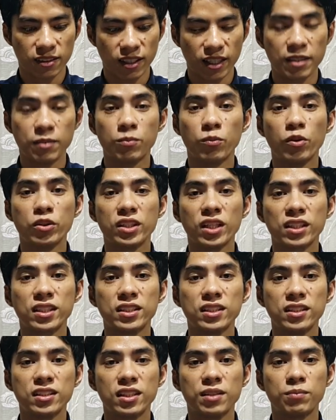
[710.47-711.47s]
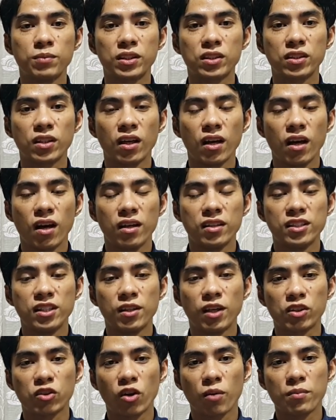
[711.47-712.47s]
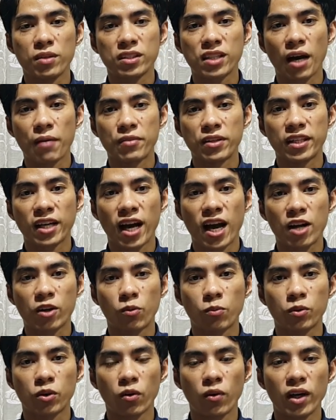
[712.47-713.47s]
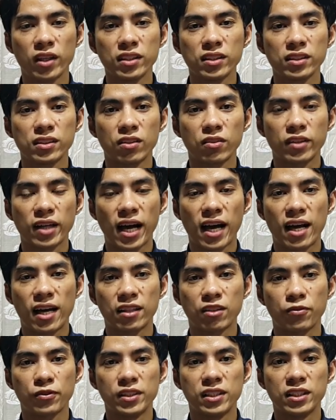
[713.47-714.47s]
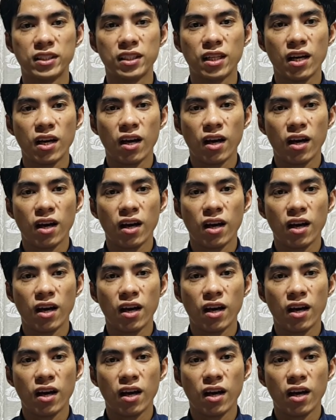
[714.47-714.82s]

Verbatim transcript: thấy mối tiết cư dương mình dương ở toàn miền Thái Bì Ca cục rón nông cá thưa